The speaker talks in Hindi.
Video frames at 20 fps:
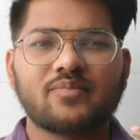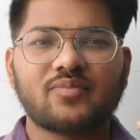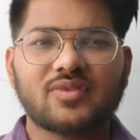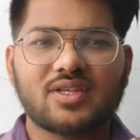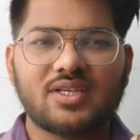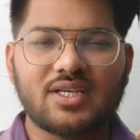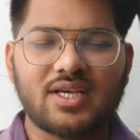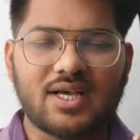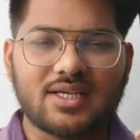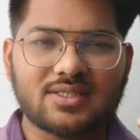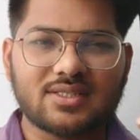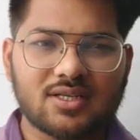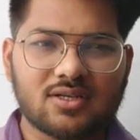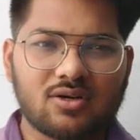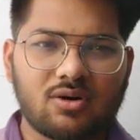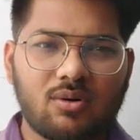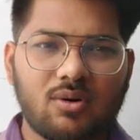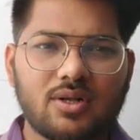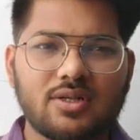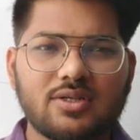कि ऐसे
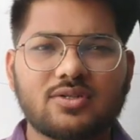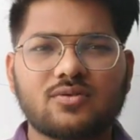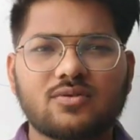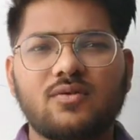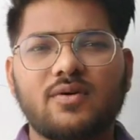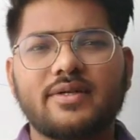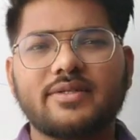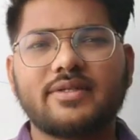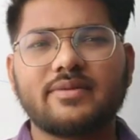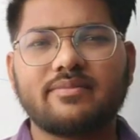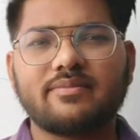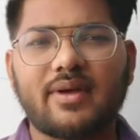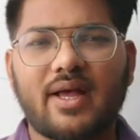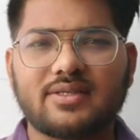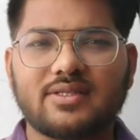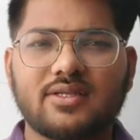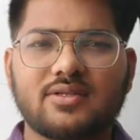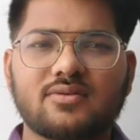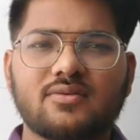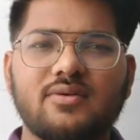कॉल्स को ऐसे
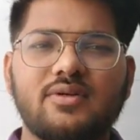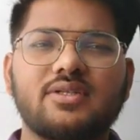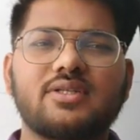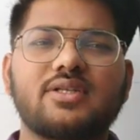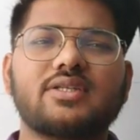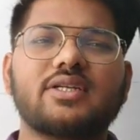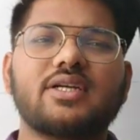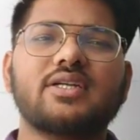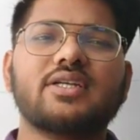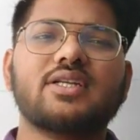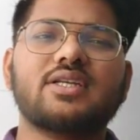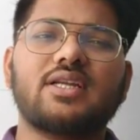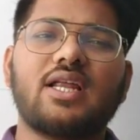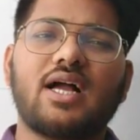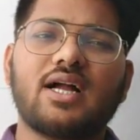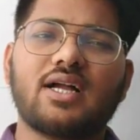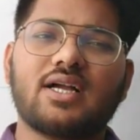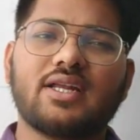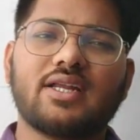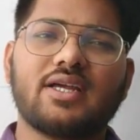मैसेज को इंटरटेन
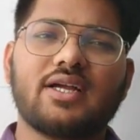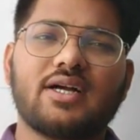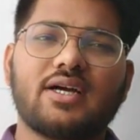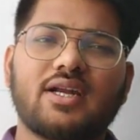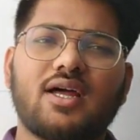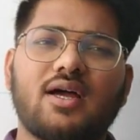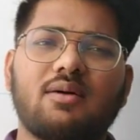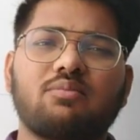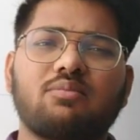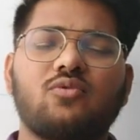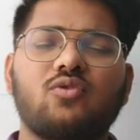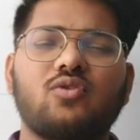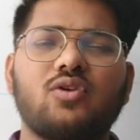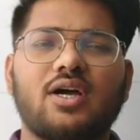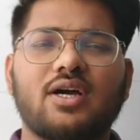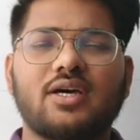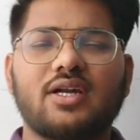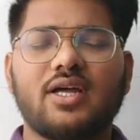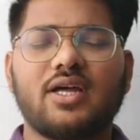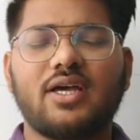ना करें अगर आपको
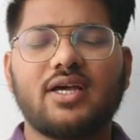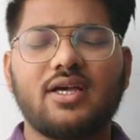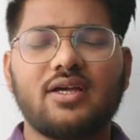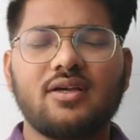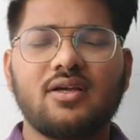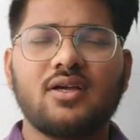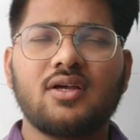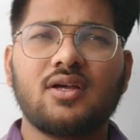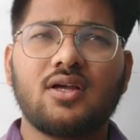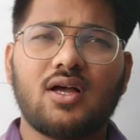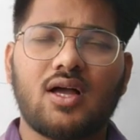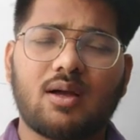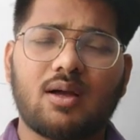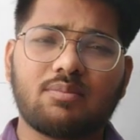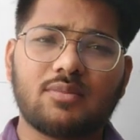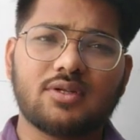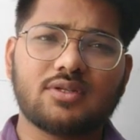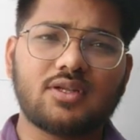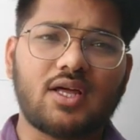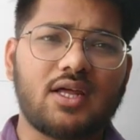लग रहा है
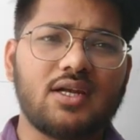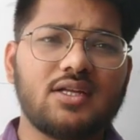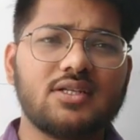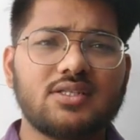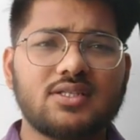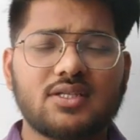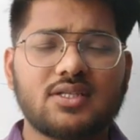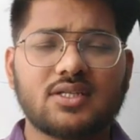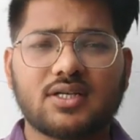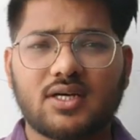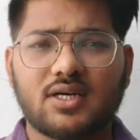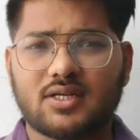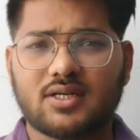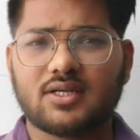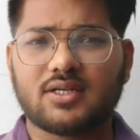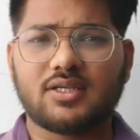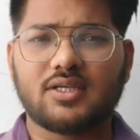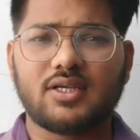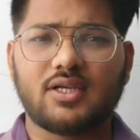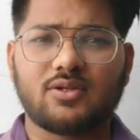आपने सारी चीज़ें कर
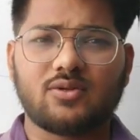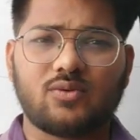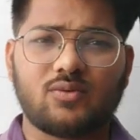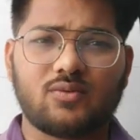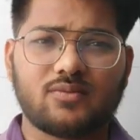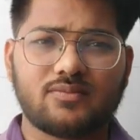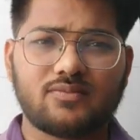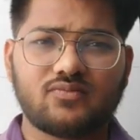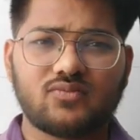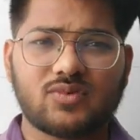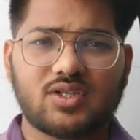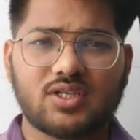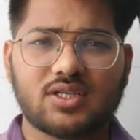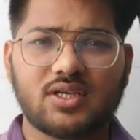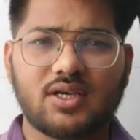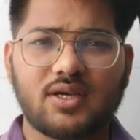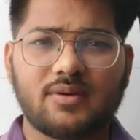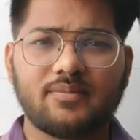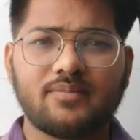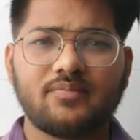रखी हैं तो ठीक
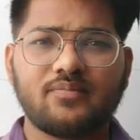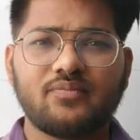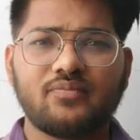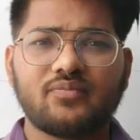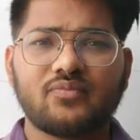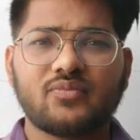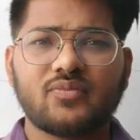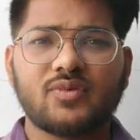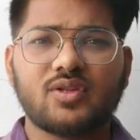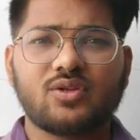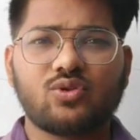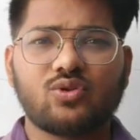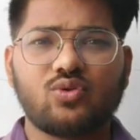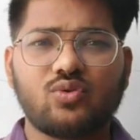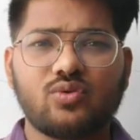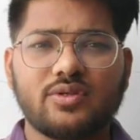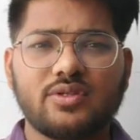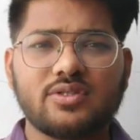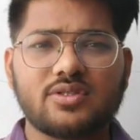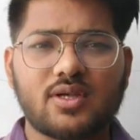है
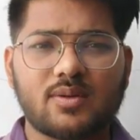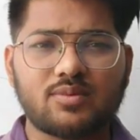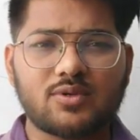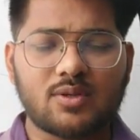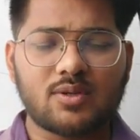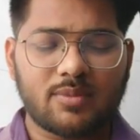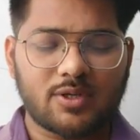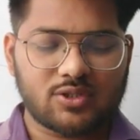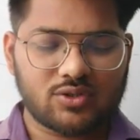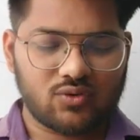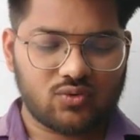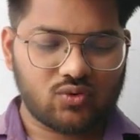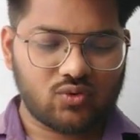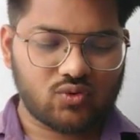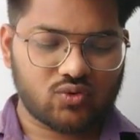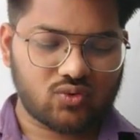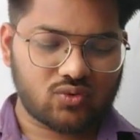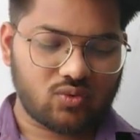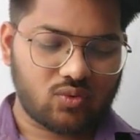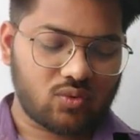तो इन सब से बचो
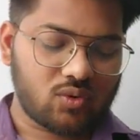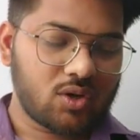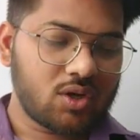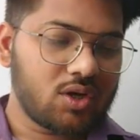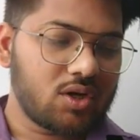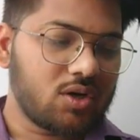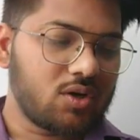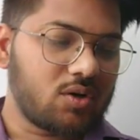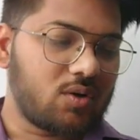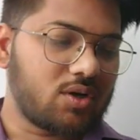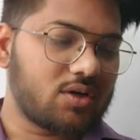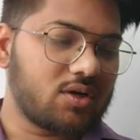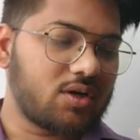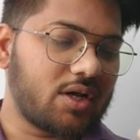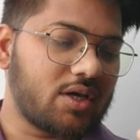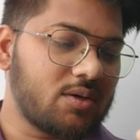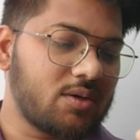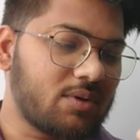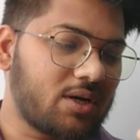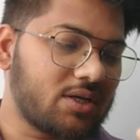दोस्तों और
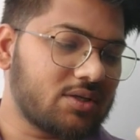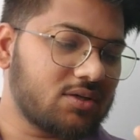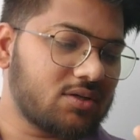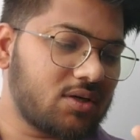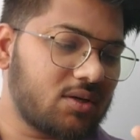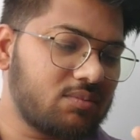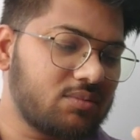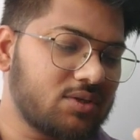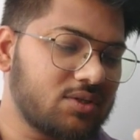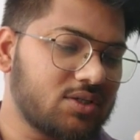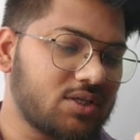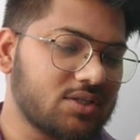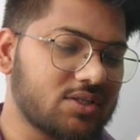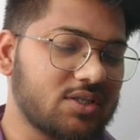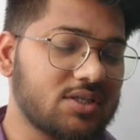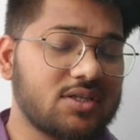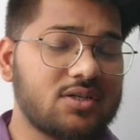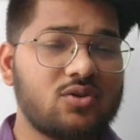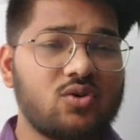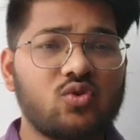रही बात तो अभी
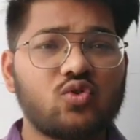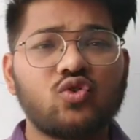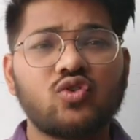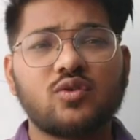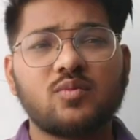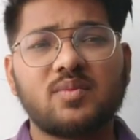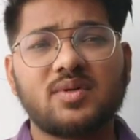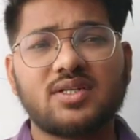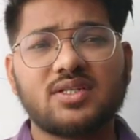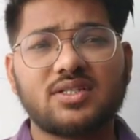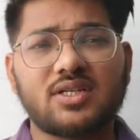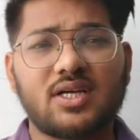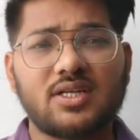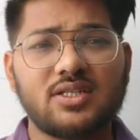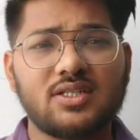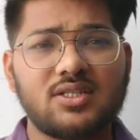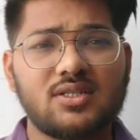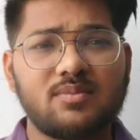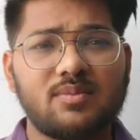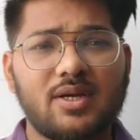जैसे कि लोगों की
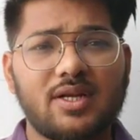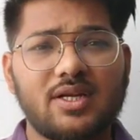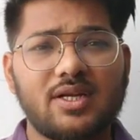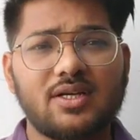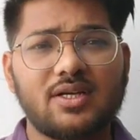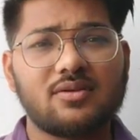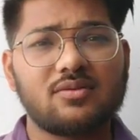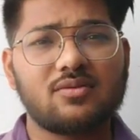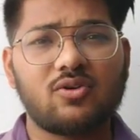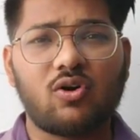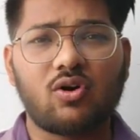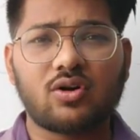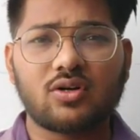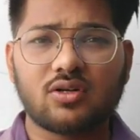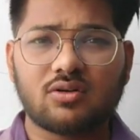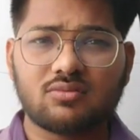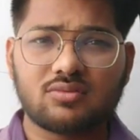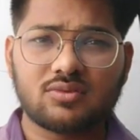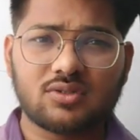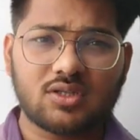परेशानी थी पहले
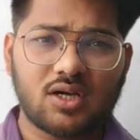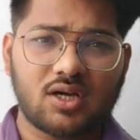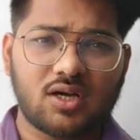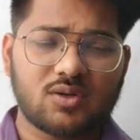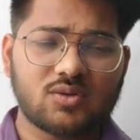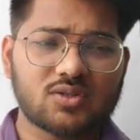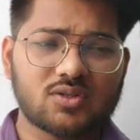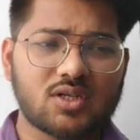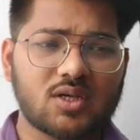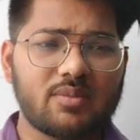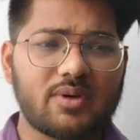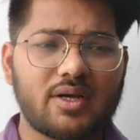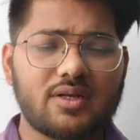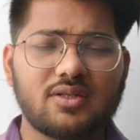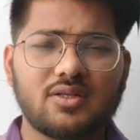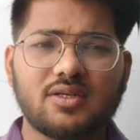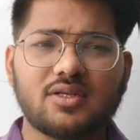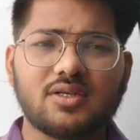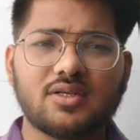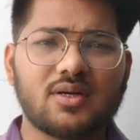लॉकडाउन था उसके
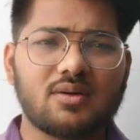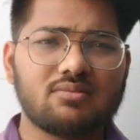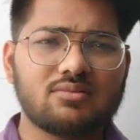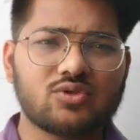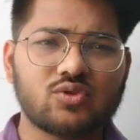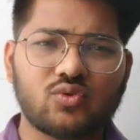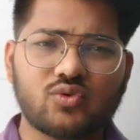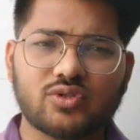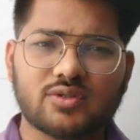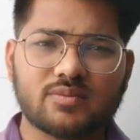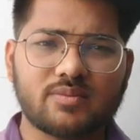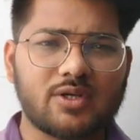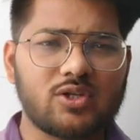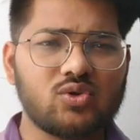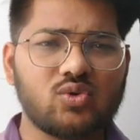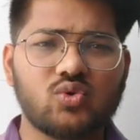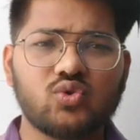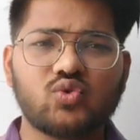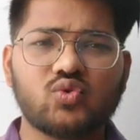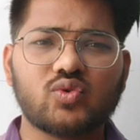बाद इनकम सोर्स
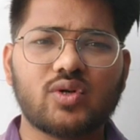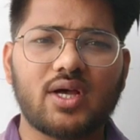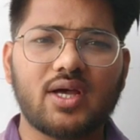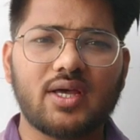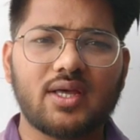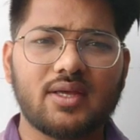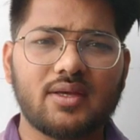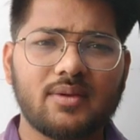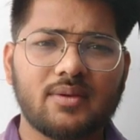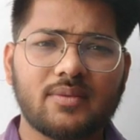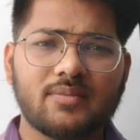बंद हो चुका है